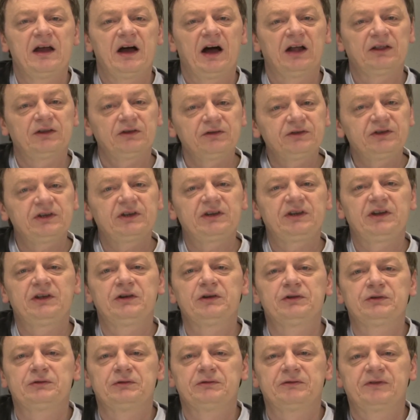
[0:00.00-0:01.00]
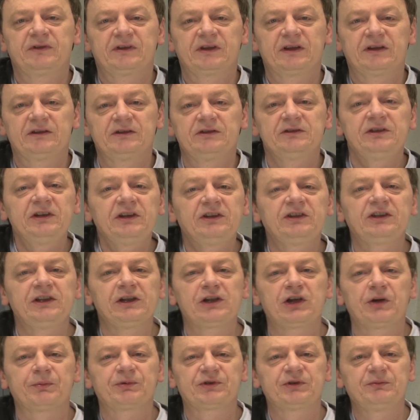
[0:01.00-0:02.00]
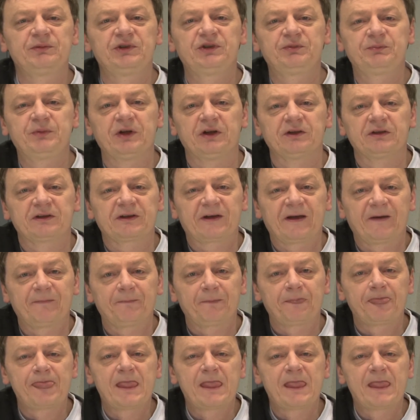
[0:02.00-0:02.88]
A to dzięki gotówce. No nic, tylko przybić piątkę.